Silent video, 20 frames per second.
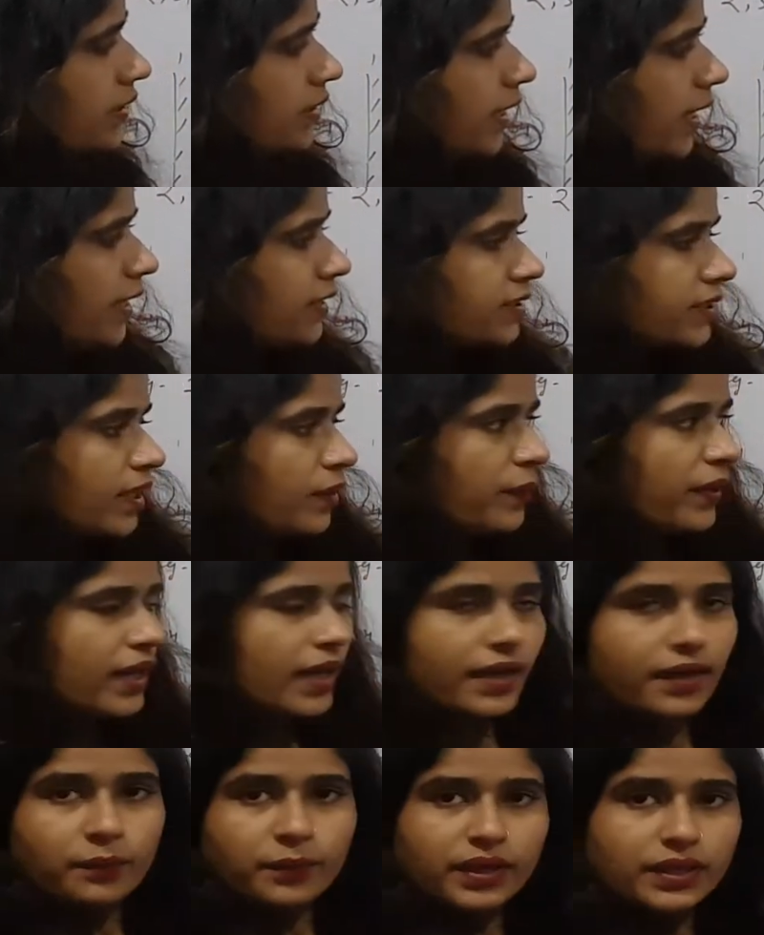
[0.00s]
ये इसकी
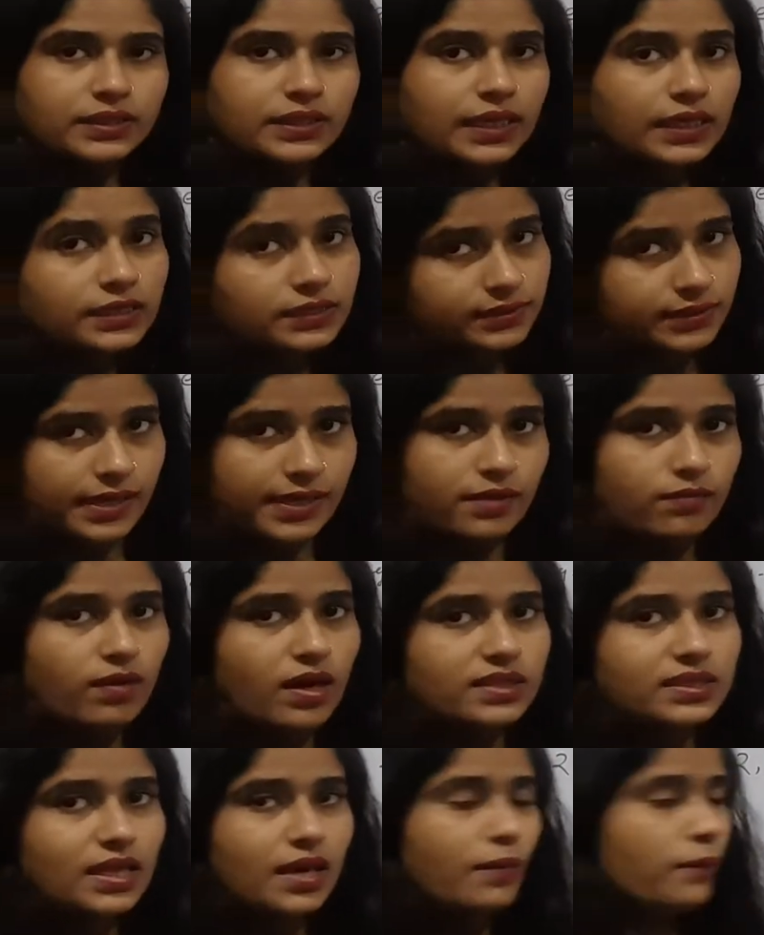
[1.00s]
मिरर इमेज है सही
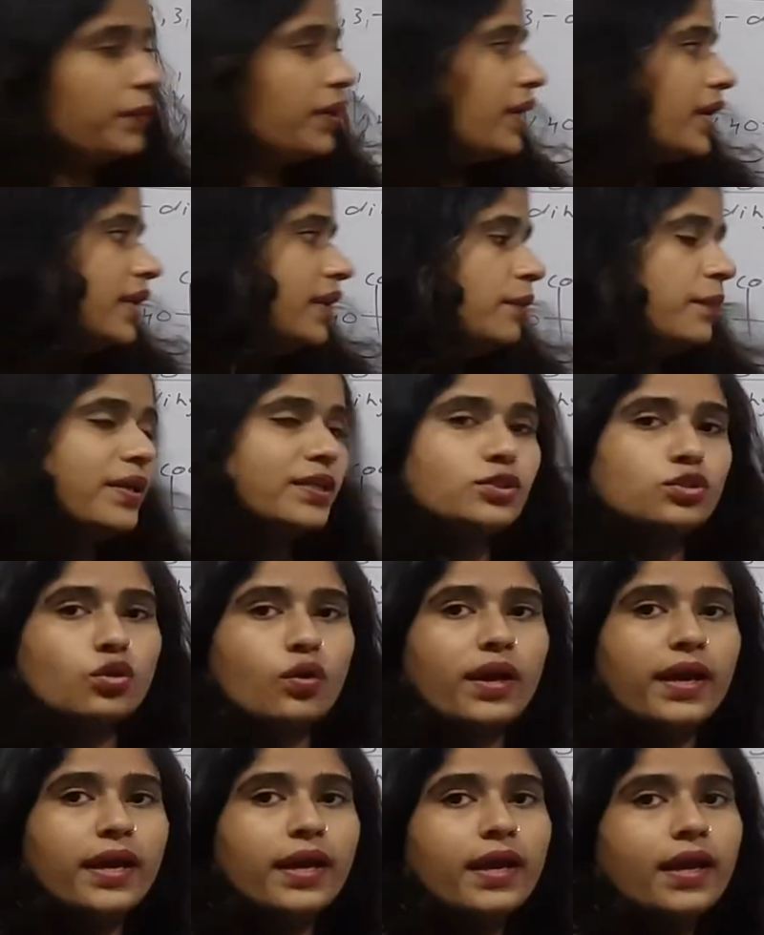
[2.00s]
बात है मिरर इमेज तो
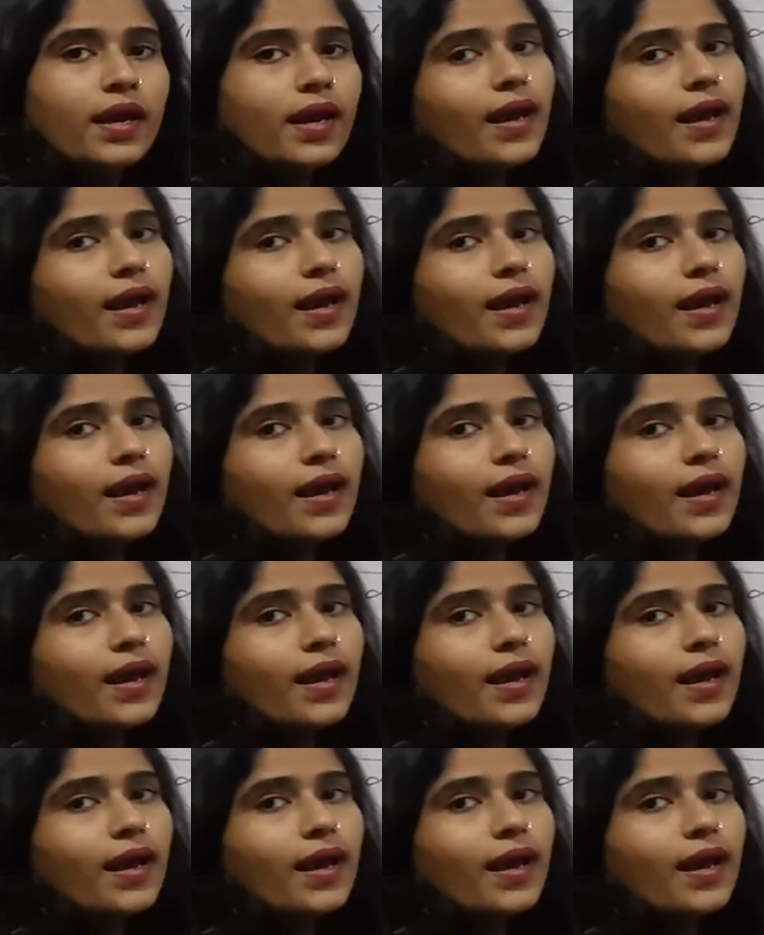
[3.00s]
है